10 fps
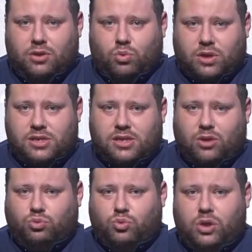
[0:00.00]

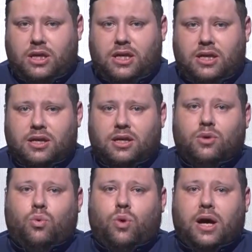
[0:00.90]
والصوم لي
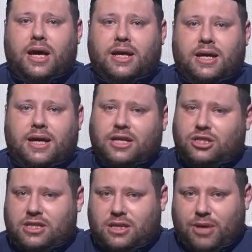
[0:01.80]
وأنا
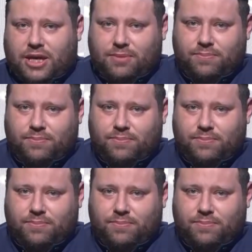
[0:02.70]
أجزي به